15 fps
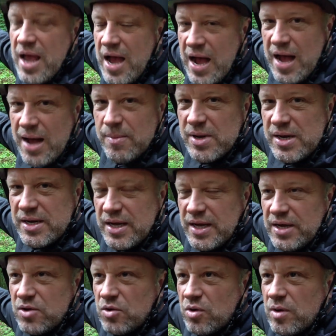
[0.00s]
Hameln,
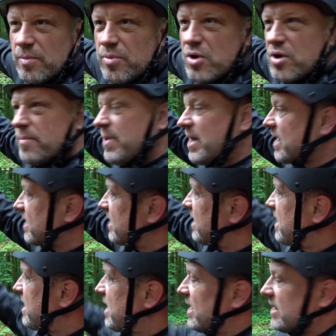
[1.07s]
Richtung Bückeberg,
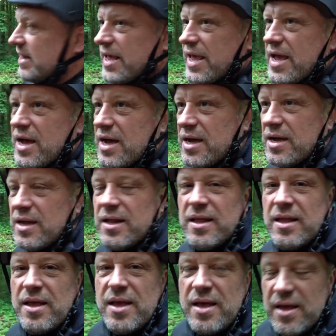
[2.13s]
der
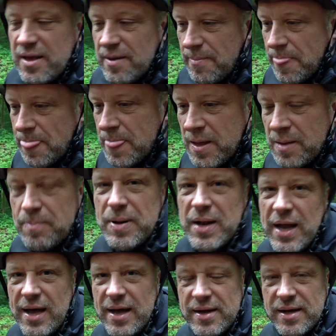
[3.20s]
ähm,
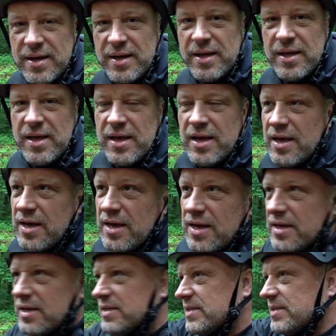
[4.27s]
Planer
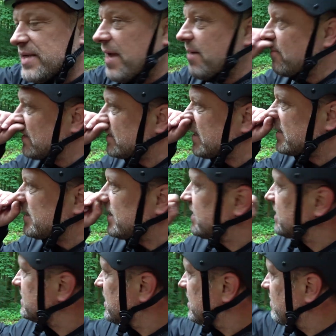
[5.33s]
äh, dieses Denkmals hat sich
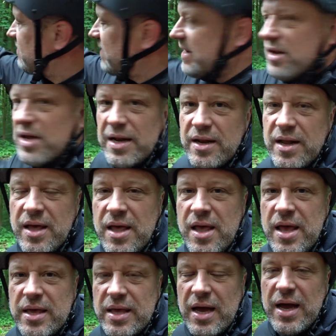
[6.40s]
gesagt, wenn dann
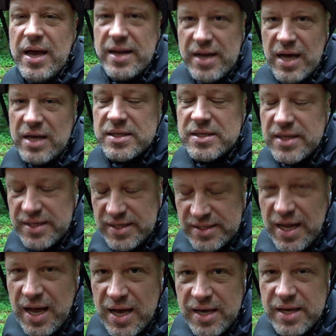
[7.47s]
ja in Nach
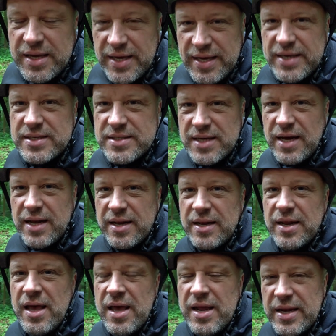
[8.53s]

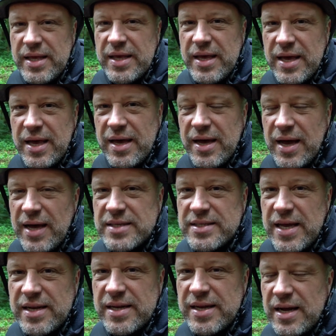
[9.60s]
Nachkriegszeiten die äh,
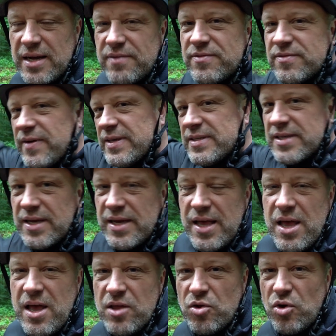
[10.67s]
Reichserntedanksfeste
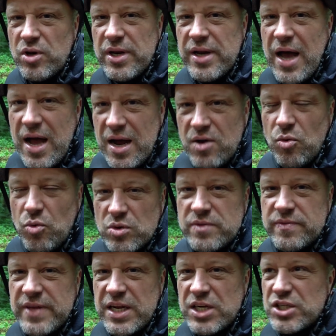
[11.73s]
dort in
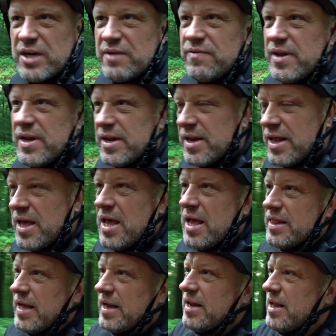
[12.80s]
Hagen-Osen wieder stattfinden,
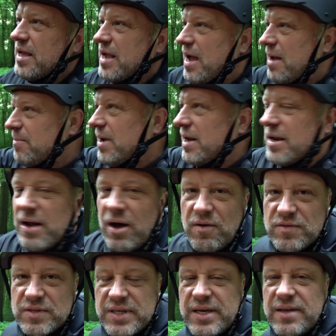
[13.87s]
dann kann man
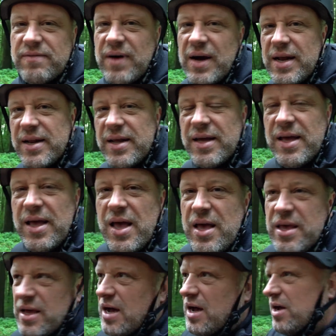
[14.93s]
auf Sichtweite
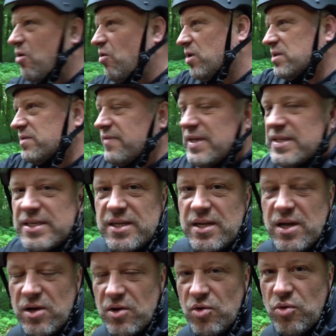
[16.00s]
ja Horst Wessel
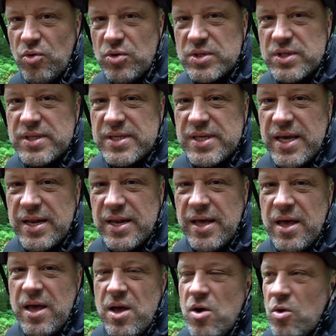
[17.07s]
grüßen sehen
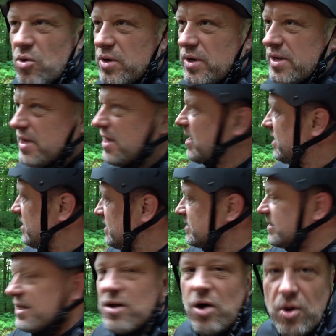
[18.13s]
und ja,
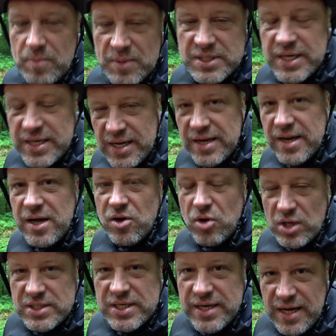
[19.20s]
dieser Traum ist ja dann
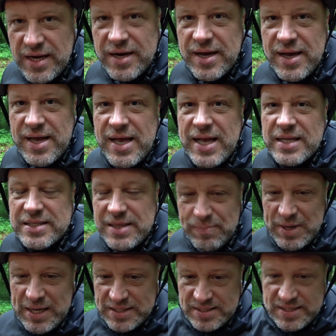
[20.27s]
Gott sei Dank
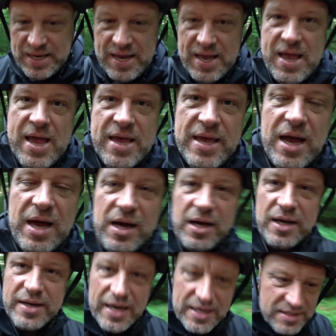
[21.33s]
zerplatzt.
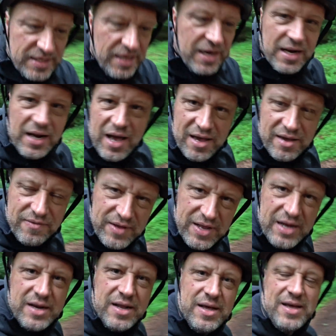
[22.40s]
Ja, das hier gleich
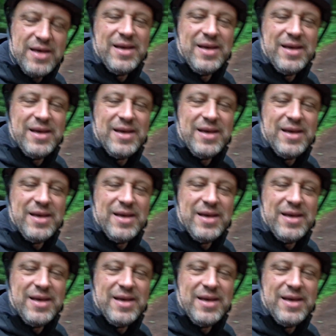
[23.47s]
wieder eine